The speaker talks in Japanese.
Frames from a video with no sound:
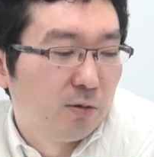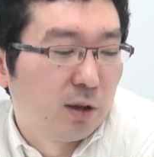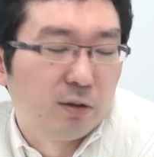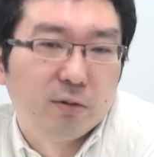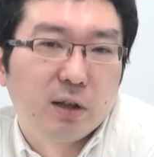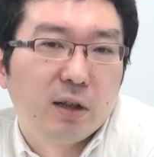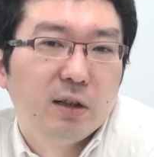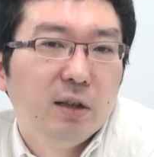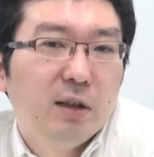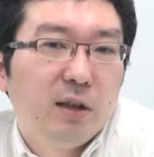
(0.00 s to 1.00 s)
どうなるのか
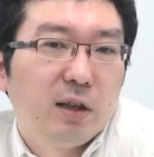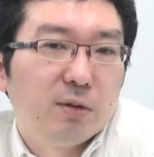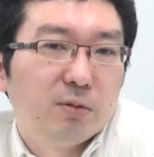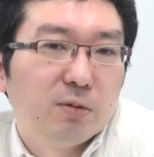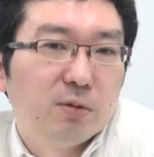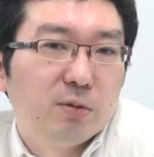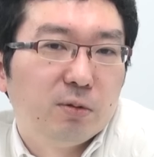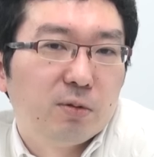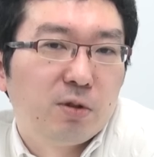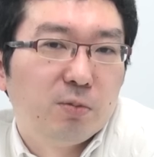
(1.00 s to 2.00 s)
あ
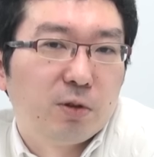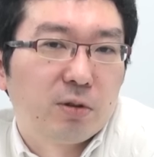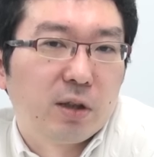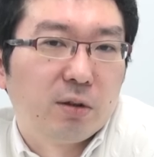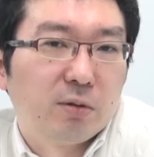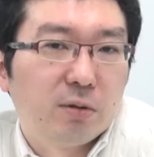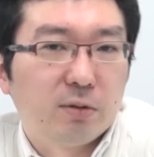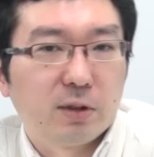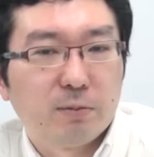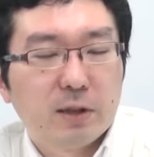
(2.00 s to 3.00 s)
の注目しているところで
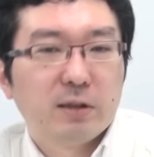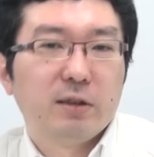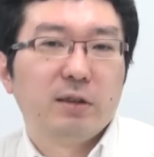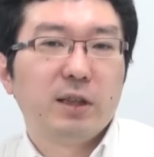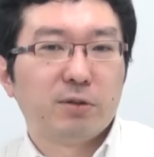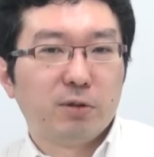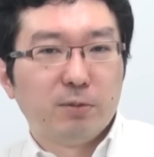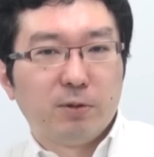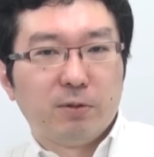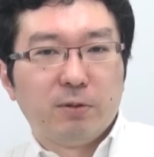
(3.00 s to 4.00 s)
ございますじゃあそれで
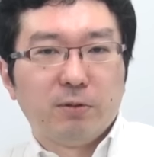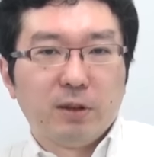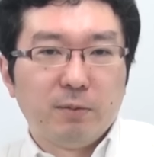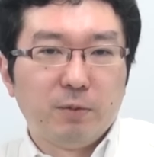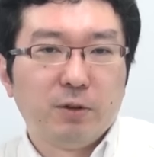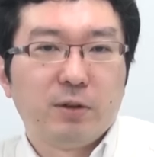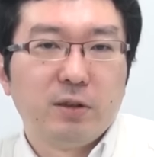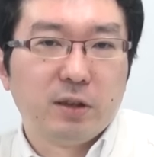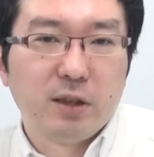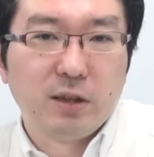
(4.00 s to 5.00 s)
も本年も引き
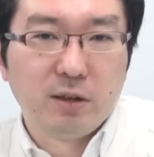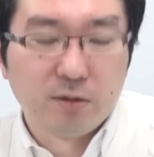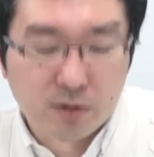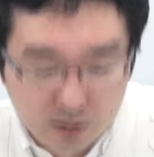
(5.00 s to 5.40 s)
続きよろ